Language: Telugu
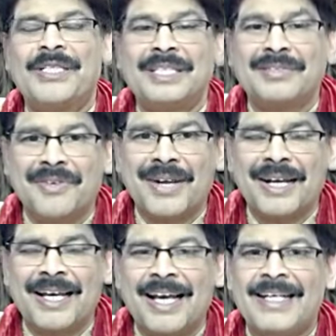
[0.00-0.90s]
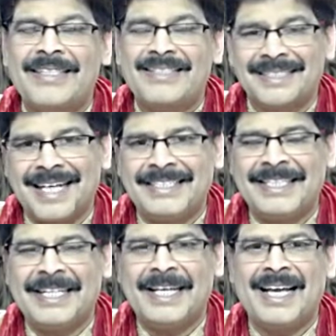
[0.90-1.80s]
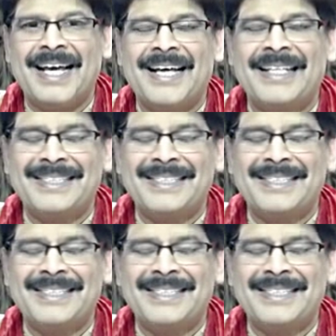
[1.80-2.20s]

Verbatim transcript: సవివరంగా సశాస్త్రీయంగా